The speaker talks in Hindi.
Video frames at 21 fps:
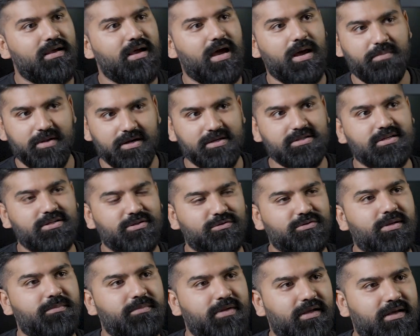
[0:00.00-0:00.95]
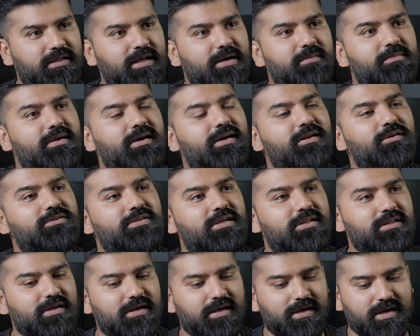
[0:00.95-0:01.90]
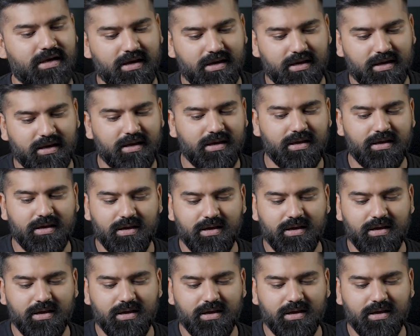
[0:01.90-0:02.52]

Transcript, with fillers: अभी रिसेंटली उसने अपनी किताब निकाली उसके अंदर लिखा है कि